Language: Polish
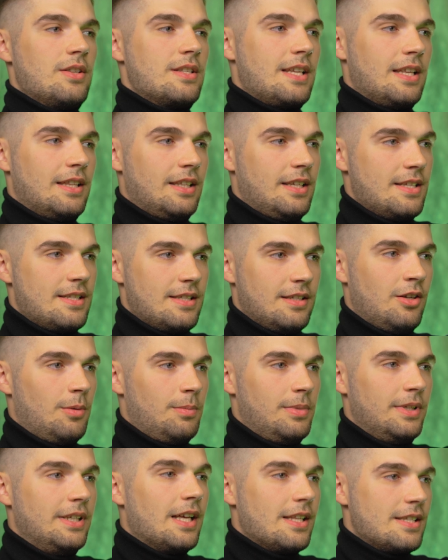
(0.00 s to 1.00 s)
odsetki z tych
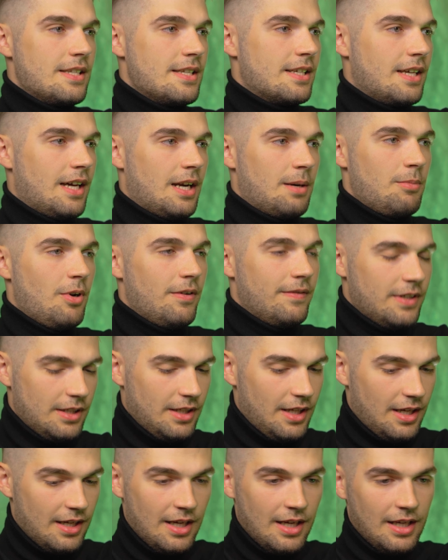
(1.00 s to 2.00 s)
obligacji mm. skarbowych,
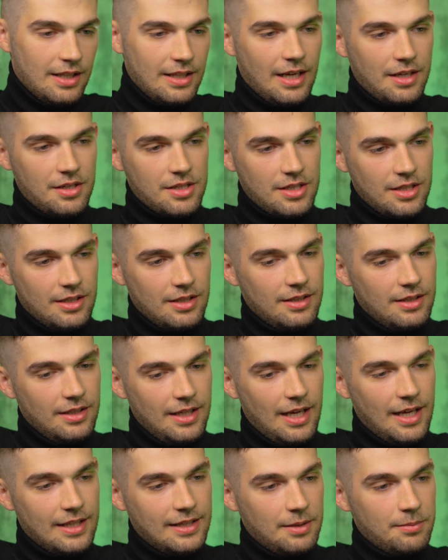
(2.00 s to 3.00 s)
nie? Także
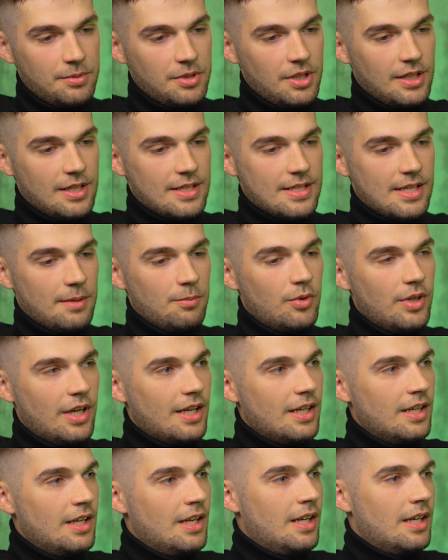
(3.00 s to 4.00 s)
ja tym się nie zajmuję.